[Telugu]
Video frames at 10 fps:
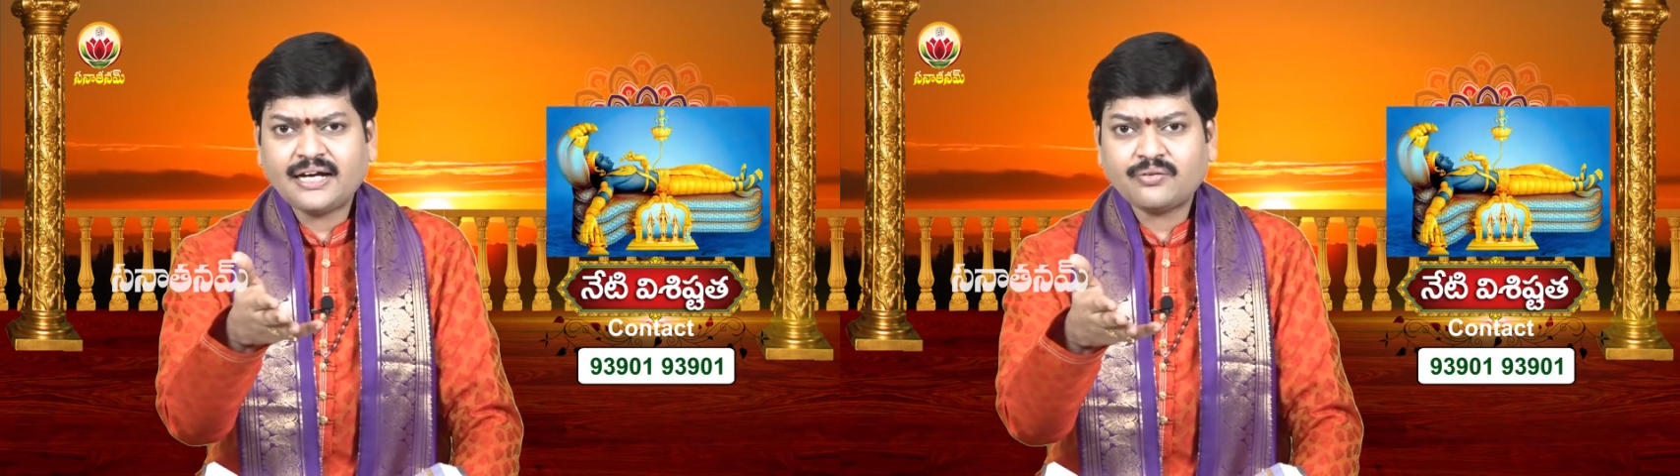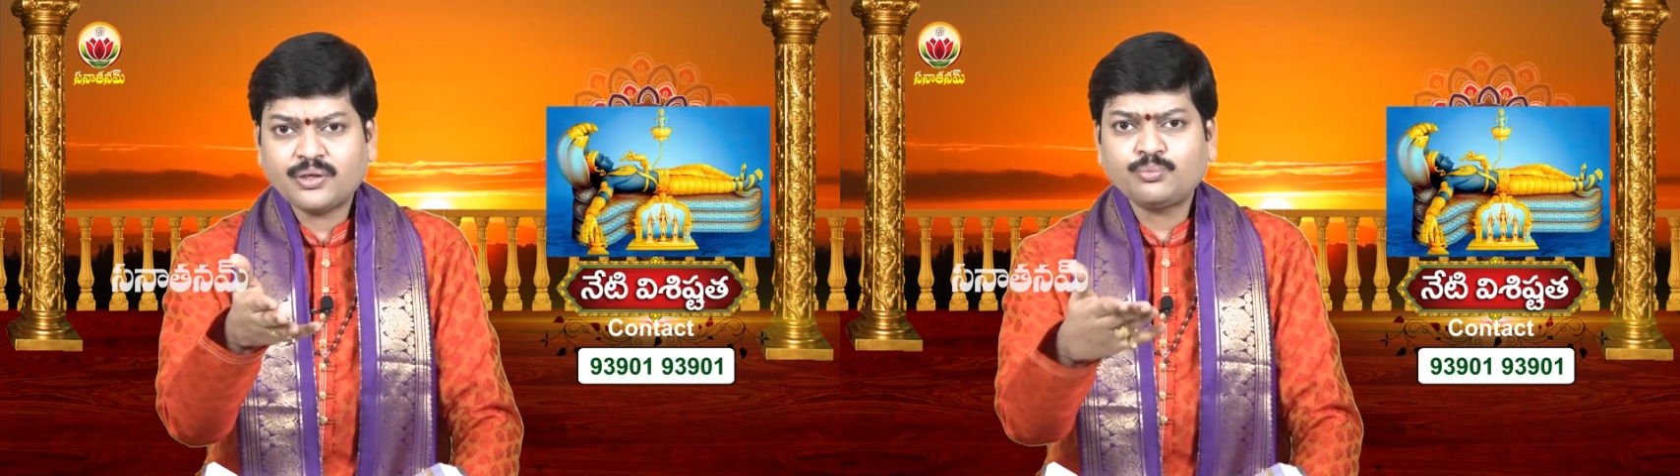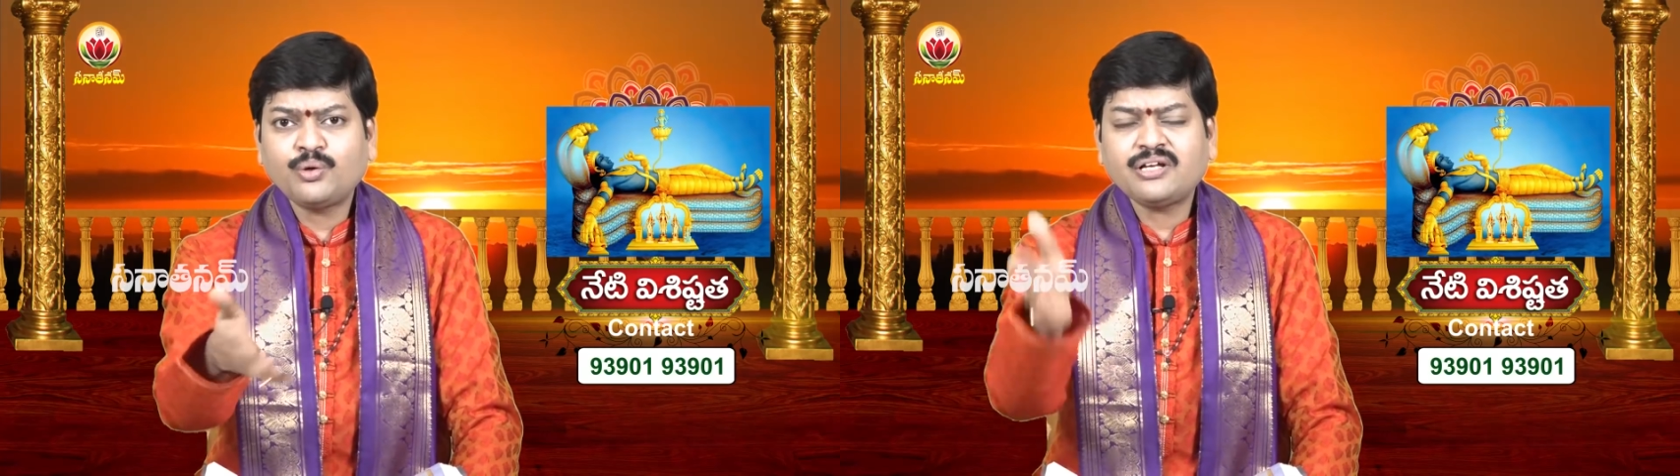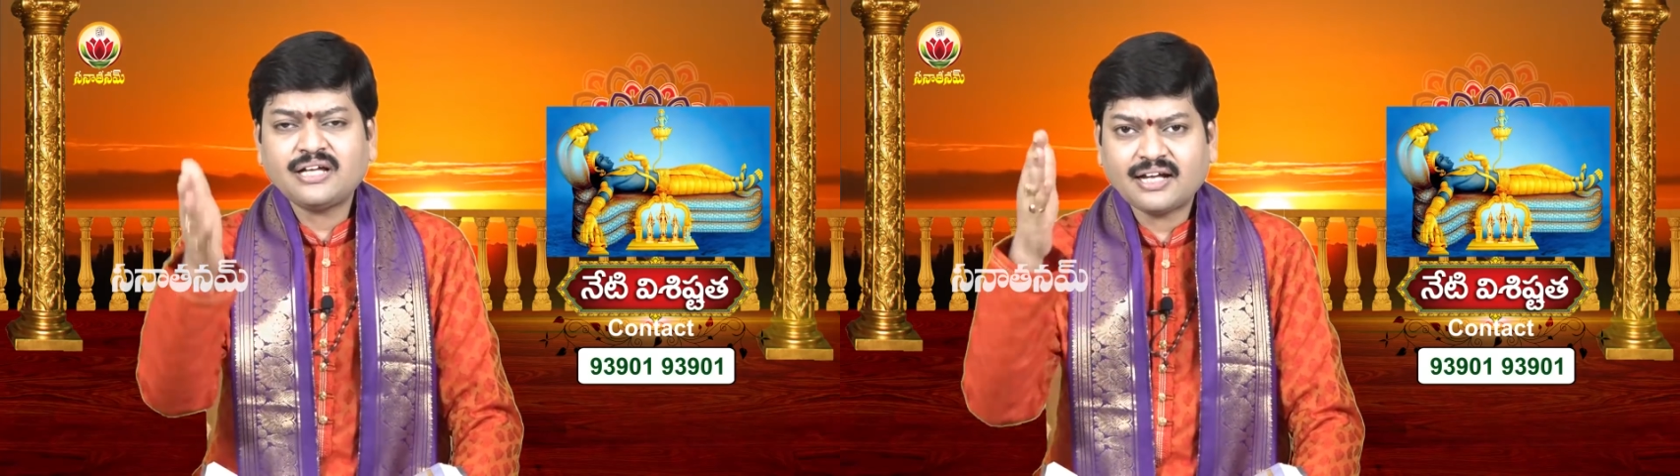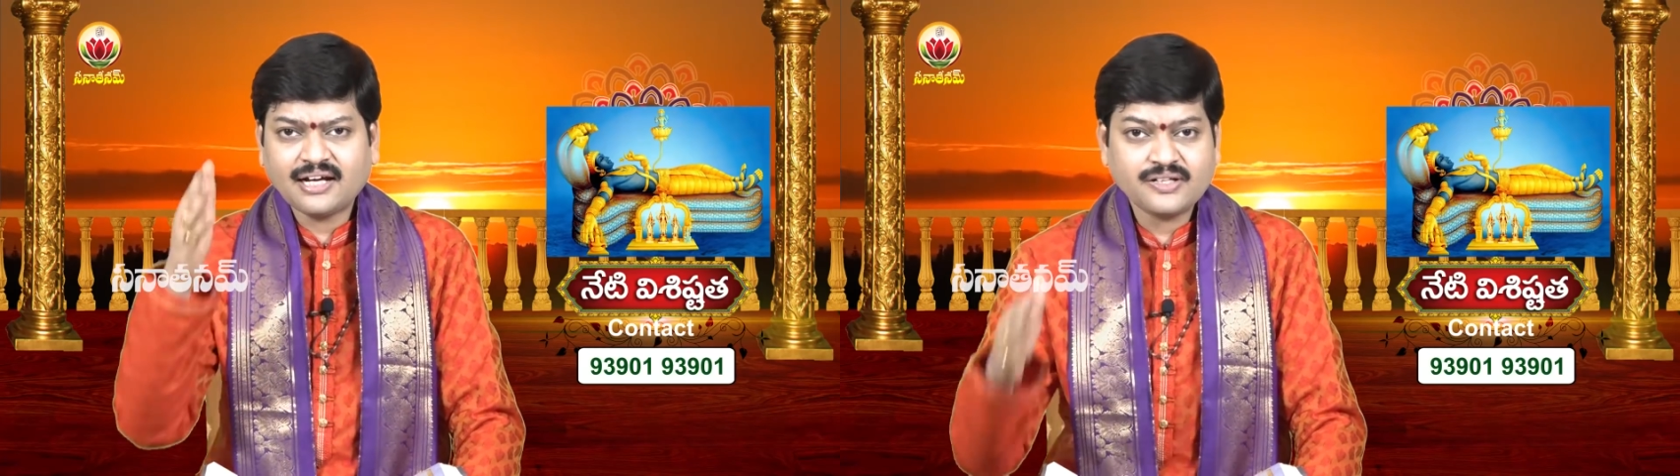రానటువంటి భూమిని
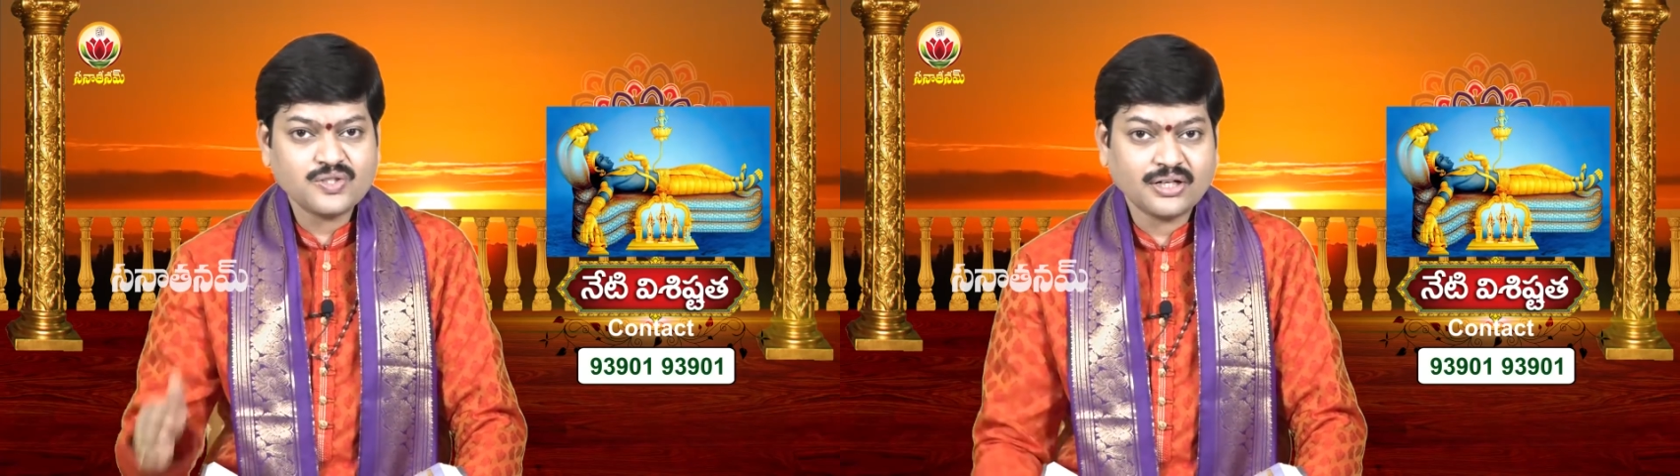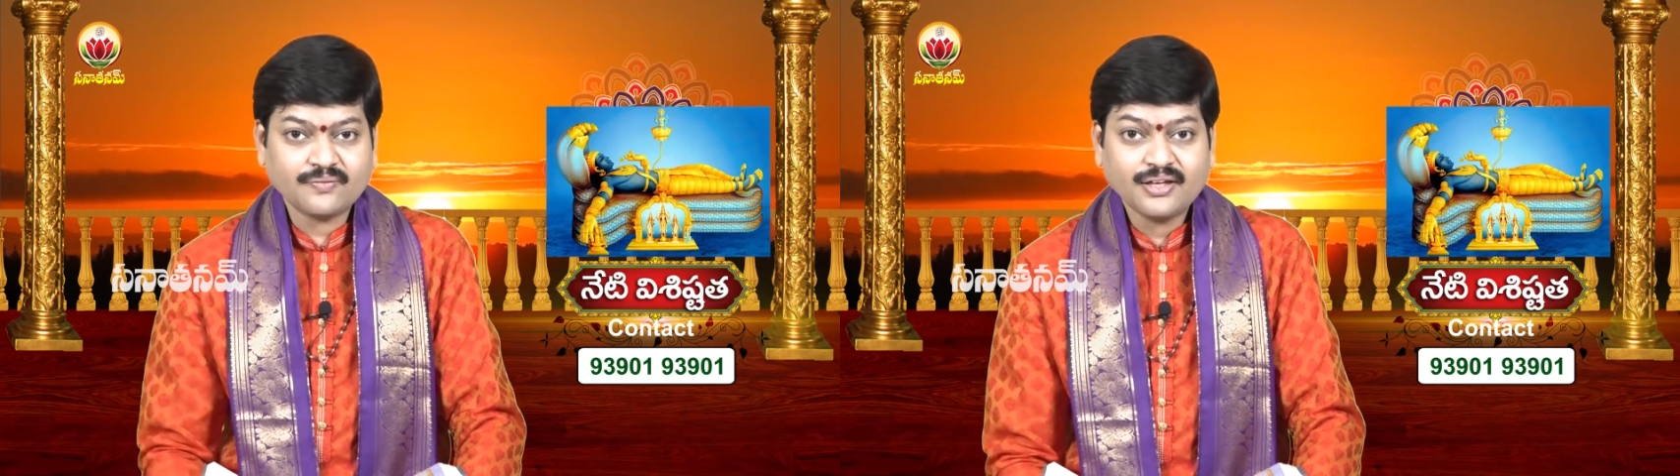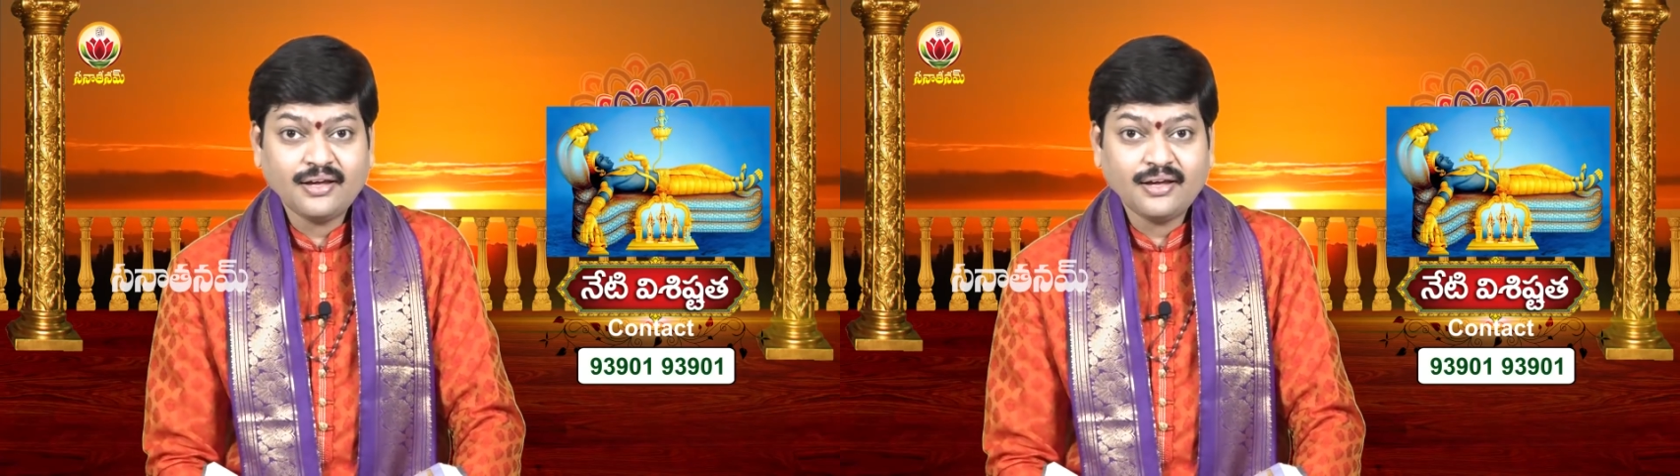దానంగా ఇచ్చాడు